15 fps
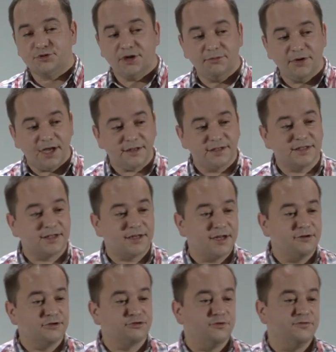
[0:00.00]
przemiany
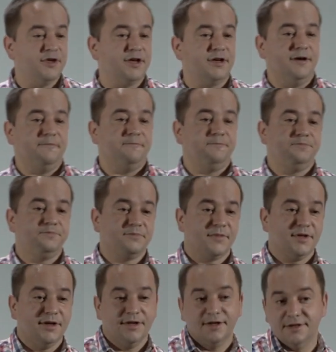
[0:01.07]
starego człowieka
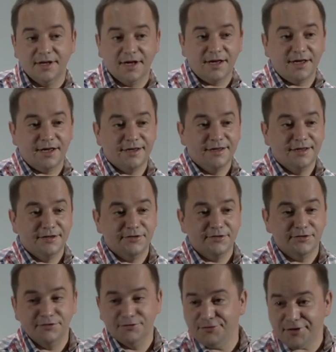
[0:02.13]
na
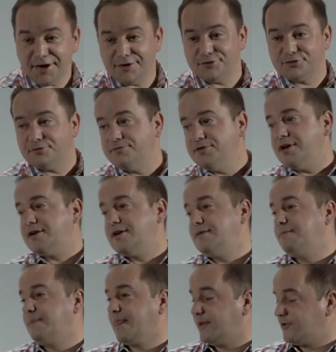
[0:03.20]
nowego człowieka,
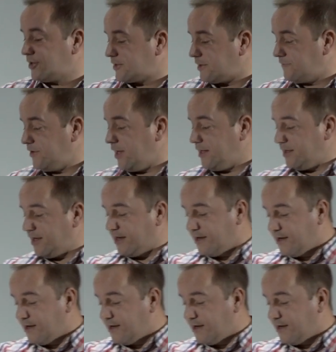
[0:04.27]
zostawienia,